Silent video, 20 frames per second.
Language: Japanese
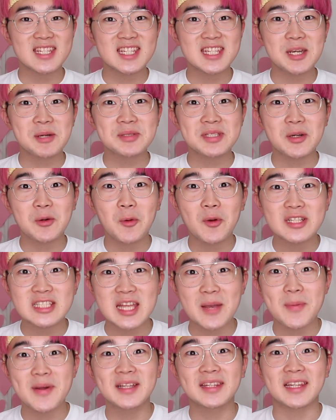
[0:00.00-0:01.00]
ちゃくちゃこれ
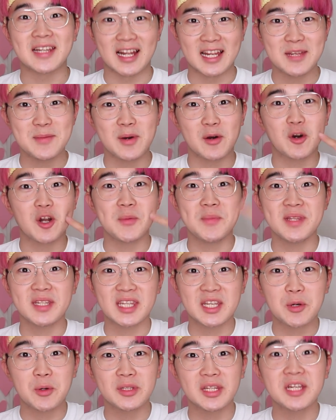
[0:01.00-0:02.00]
喋れてない今これみんな
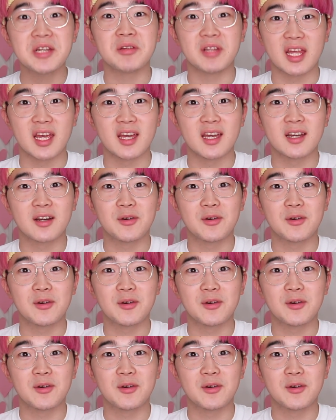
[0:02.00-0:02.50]
聞こえてるよね